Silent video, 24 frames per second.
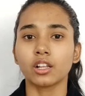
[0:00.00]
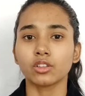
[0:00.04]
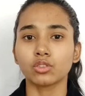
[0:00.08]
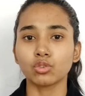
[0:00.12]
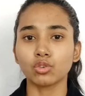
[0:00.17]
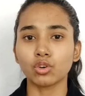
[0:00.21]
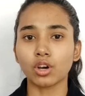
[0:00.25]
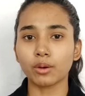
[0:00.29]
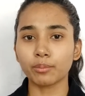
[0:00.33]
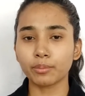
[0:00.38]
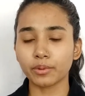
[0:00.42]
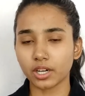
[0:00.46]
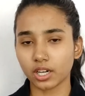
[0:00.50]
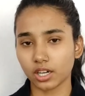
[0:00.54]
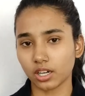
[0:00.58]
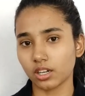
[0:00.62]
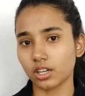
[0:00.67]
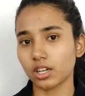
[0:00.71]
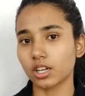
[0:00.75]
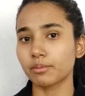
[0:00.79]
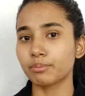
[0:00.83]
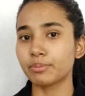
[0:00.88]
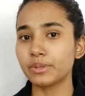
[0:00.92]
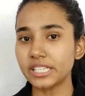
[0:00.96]
तो आप
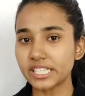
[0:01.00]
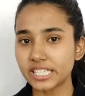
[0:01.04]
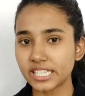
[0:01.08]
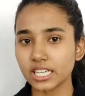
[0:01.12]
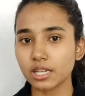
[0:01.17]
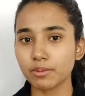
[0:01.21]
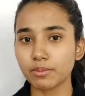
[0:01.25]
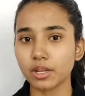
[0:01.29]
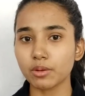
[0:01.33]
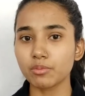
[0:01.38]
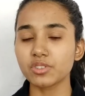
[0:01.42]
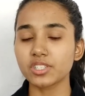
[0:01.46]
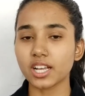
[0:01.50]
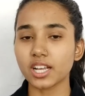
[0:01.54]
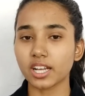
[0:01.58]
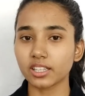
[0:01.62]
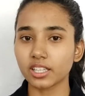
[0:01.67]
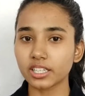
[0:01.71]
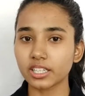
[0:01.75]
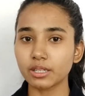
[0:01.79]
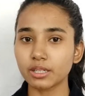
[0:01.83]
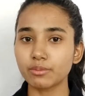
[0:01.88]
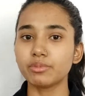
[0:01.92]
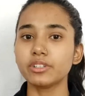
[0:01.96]
अगर बीसीए के बारे में
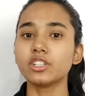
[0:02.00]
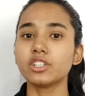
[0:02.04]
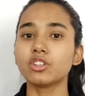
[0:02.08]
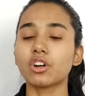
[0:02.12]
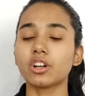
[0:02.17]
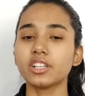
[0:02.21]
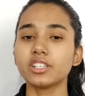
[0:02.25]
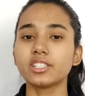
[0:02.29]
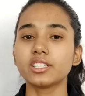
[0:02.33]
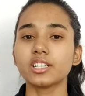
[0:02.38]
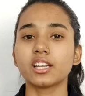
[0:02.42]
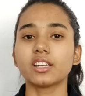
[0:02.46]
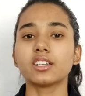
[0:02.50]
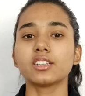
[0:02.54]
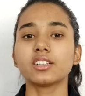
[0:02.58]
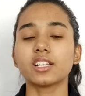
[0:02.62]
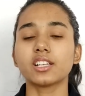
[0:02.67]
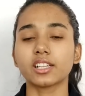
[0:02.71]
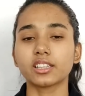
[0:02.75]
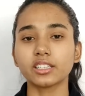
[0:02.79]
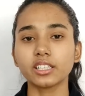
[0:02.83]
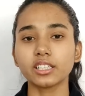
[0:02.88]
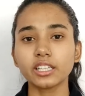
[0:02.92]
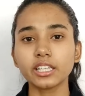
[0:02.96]
ज़्यादा डीपली नॉलेज जानना
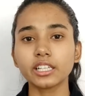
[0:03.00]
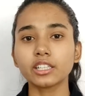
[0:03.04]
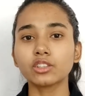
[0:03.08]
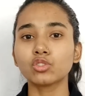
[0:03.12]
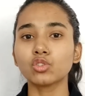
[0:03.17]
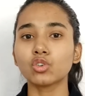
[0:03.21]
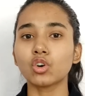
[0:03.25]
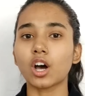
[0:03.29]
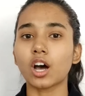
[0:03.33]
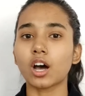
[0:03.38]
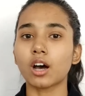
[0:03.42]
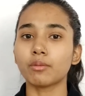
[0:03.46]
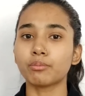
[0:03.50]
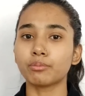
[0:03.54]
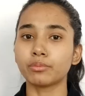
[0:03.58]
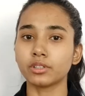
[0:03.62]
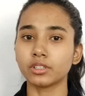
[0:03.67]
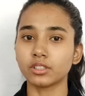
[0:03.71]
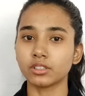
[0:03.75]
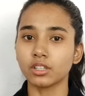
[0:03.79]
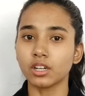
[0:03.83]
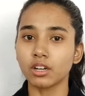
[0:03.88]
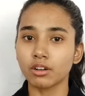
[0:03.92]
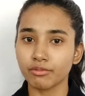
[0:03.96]
चाहते हैं तो आप
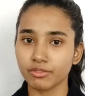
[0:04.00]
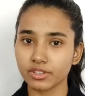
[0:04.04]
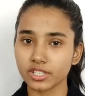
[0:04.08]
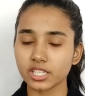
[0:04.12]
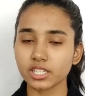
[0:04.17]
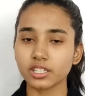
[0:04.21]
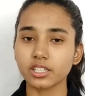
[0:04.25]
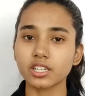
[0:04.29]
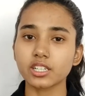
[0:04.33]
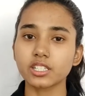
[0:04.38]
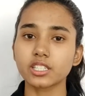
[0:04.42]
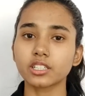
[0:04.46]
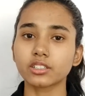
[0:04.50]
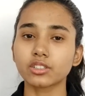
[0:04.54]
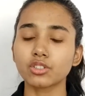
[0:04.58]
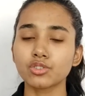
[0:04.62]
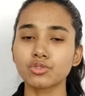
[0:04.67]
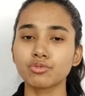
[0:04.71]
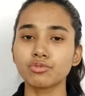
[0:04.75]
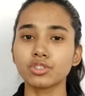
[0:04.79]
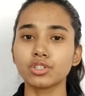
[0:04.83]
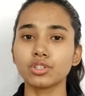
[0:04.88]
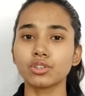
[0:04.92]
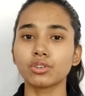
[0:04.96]
विज़िट uh, कर सकते हो
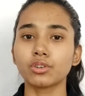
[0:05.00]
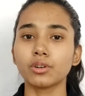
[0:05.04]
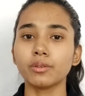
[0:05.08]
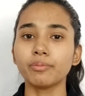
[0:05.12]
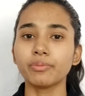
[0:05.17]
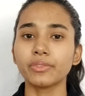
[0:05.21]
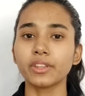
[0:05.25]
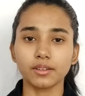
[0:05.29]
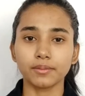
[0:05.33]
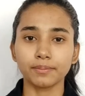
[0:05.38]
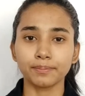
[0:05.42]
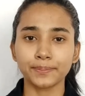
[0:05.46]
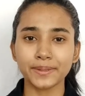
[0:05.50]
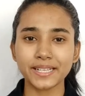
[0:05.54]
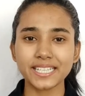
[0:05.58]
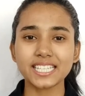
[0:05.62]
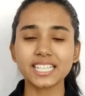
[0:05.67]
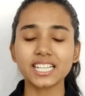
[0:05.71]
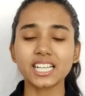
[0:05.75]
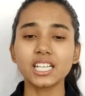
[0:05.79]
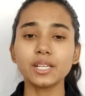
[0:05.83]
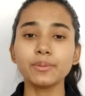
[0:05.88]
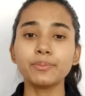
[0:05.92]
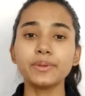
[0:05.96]
उस वीडियो को
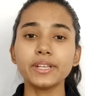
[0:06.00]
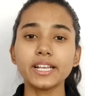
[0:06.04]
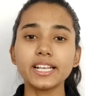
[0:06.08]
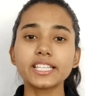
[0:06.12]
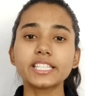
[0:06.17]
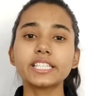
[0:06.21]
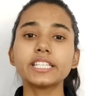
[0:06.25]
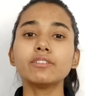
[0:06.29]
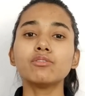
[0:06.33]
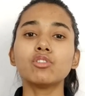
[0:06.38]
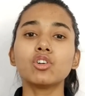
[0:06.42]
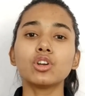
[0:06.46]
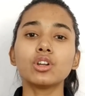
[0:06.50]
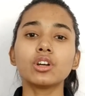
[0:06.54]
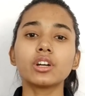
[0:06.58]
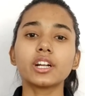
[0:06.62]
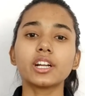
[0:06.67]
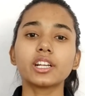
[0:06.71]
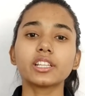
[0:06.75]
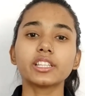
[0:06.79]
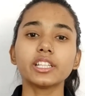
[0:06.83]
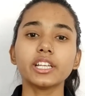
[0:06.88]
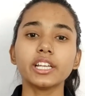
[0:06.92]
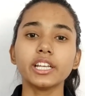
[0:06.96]
बेसिकली बीएससी वो लोग
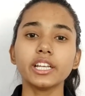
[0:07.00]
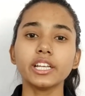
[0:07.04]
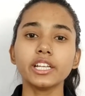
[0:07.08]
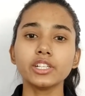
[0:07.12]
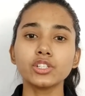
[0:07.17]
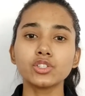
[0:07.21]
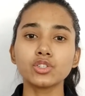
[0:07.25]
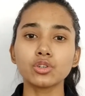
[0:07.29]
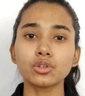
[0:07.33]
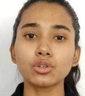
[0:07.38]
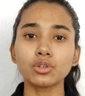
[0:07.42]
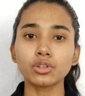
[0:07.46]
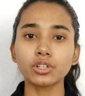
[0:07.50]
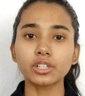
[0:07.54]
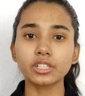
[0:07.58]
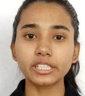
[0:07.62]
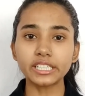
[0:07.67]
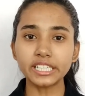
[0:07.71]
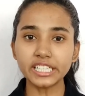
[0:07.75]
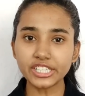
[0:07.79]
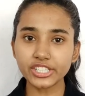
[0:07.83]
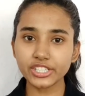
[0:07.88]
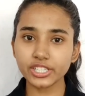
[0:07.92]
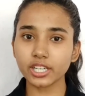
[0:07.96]
करते हैं जो लोग
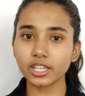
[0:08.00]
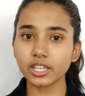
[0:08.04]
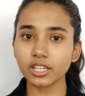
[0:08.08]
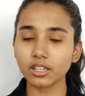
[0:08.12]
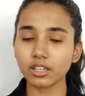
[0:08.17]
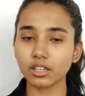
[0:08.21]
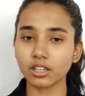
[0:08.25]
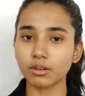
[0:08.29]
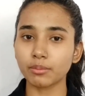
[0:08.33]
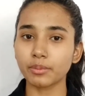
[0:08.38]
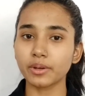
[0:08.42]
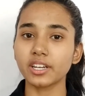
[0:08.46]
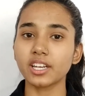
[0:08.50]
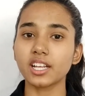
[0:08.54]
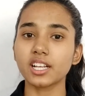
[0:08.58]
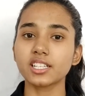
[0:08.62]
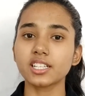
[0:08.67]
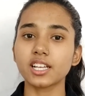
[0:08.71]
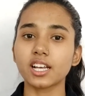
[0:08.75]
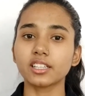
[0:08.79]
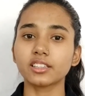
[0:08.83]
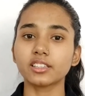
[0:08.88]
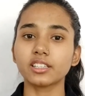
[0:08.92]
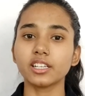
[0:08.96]
टीचर बनना
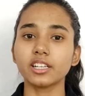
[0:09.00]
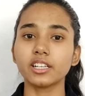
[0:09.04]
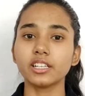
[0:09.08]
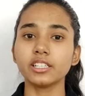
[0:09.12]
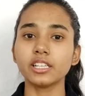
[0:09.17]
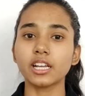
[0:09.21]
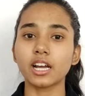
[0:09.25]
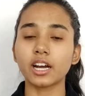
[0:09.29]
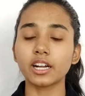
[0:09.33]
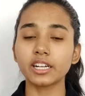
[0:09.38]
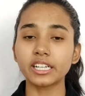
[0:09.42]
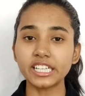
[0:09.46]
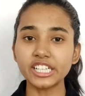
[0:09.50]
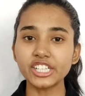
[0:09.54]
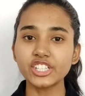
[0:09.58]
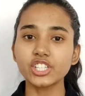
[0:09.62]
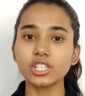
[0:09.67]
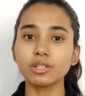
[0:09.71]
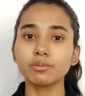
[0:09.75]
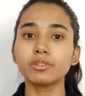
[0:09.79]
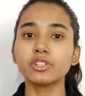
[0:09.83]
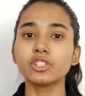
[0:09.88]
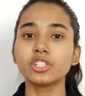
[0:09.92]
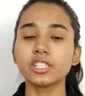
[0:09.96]
चाहते हैं या
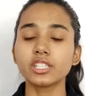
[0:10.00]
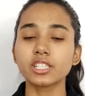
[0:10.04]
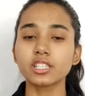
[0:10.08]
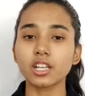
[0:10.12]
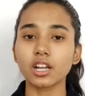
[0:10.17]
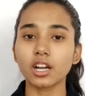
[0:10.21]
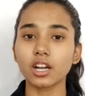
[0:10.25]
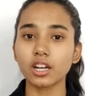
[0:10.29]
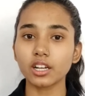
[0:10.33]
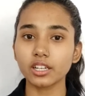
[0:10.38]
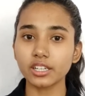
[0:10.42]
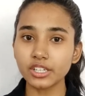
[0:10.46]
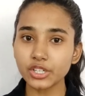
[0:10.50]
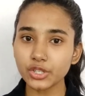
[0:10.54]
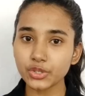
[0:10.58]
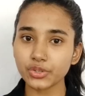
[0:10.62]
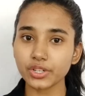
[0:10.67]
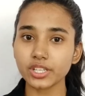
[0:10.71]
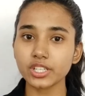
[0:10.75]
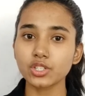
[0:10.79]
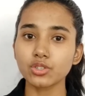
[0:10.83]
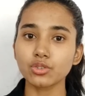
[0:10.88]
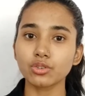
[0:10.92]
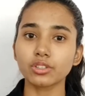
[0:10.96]
टीचिंग में जिसका
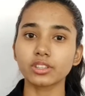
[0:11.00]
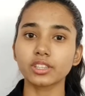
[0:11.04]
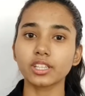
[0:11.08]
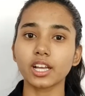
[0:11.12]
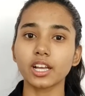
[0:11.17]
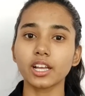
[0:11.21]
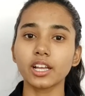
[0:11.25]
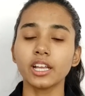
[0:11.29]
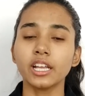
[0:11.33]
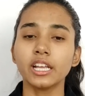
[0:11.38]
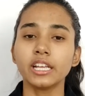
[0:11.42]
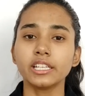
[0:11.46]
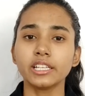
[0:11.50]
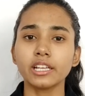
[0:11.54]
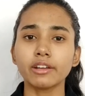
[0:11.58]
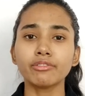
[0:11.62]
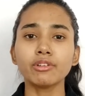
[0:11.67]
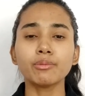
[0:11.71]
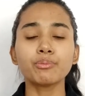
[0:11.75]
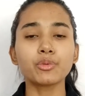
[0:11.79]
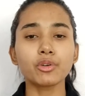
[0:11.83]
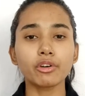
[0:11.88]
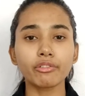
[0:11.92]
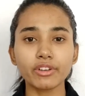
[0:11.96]
इंटरेस्ट होता है या
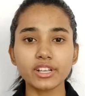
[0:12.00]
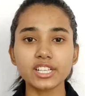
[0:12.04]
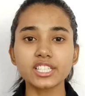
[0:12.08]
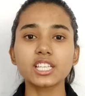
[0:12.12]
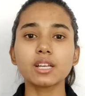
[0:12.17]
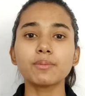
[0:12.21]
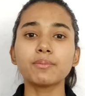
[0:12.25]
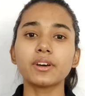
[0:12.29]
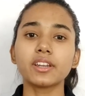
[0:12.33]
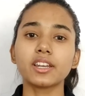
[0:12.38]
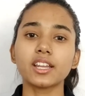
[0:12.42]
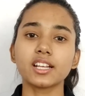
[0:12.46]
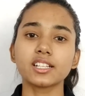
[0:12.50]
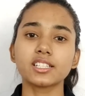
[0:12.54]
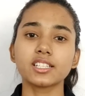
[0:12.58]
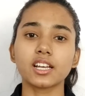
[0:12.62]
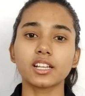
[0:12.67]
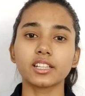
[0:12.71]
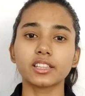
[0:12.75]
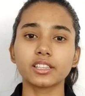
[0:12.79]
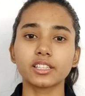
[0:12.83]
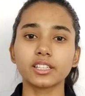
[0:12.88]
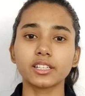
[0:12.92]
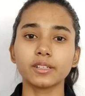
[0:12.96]
फिर प्रोफेसर बनना
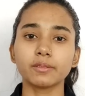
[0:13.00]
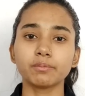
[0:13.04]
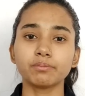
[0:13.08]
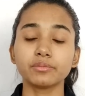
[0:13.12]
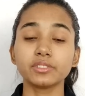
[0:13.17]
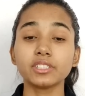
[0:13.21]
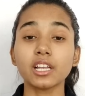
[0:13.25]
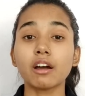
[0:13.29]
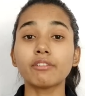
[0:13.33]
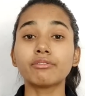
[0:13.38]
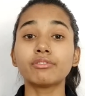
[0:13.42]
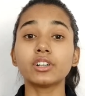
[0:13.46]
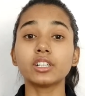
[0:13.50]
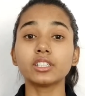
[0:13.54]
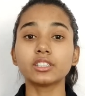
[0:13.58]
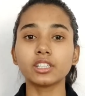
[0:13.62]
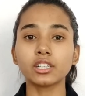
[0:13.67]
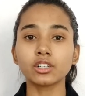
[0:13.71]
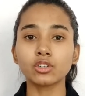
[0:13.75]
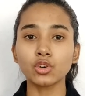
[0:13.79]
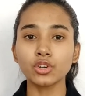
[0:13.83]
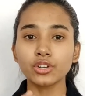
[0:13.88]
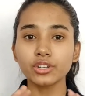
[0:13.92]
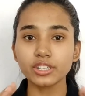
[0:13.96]
चाहते हैं या
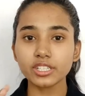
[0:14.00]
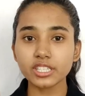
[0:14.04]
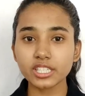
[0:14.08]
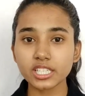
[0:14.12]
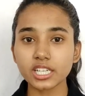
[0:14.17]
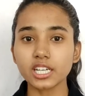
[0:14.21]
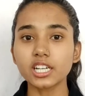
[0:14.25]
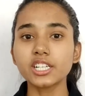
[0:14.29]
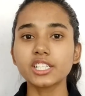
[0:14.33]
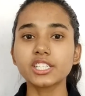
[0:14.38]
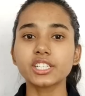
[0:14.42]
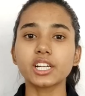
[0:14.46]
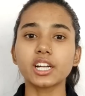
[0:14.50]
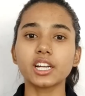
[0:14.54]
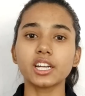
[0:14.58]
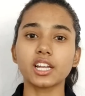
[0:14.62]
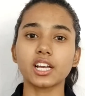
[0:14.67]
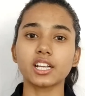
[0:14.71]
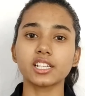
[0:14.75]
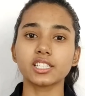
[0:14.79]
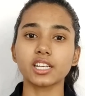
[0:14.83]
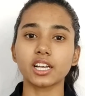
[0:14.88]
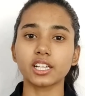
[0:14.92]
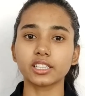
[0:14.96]
फर्दर कोई रिसर्च
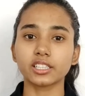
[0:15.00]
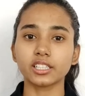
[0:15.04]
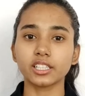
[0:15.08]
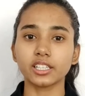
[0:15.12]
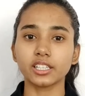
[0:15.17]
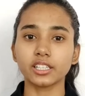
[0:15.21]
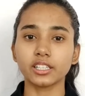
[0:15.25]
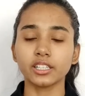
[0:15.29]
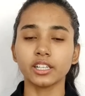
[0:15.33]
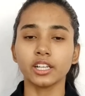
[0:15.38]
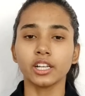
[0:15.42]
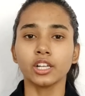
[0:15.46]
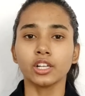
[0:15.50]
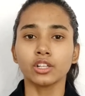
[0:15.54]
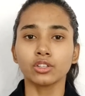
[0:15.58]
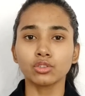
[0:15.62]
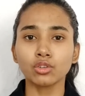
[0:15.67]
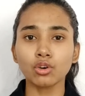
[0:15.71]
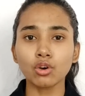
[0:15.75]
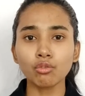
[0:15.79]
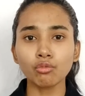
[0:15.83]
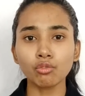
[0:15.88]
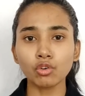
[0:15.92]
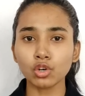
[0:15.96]
करना चाहते हैं
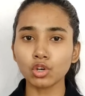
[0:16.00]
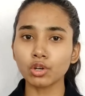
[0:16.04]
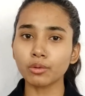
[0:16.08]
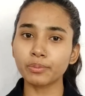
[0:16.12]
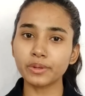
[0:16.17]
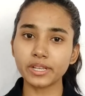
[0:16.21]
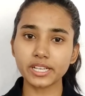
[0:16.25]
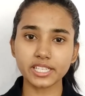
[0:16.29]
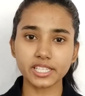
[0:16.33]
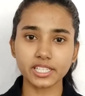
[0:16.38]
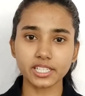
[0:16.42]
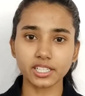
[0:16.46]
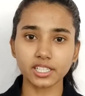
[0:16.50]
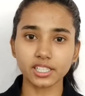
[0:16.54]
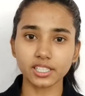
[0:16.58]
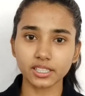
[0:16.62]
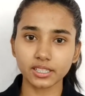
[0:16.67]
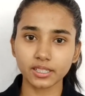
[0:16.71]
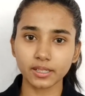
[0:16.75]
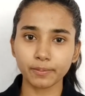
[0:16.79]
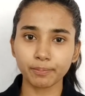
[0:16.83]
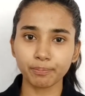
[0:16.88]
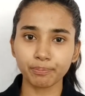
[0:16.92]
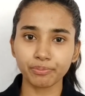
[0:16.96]
तो वो लोग बीएससी
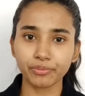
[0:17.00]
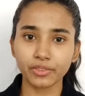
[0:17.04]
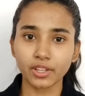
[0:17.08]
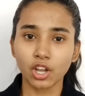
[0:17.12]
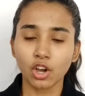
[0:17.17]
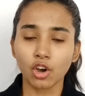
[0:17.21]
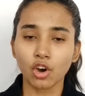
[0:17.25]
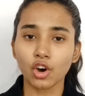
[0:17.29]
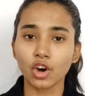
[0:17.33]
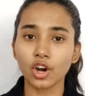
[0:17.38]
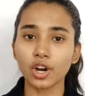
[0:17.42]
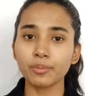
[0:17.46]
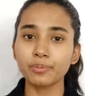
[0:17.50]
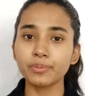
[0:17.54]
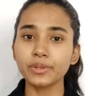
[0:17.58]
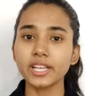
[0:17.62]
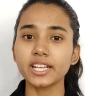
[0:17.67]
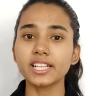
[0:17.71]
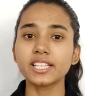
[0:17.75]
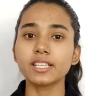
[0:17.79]
करते हैं और बी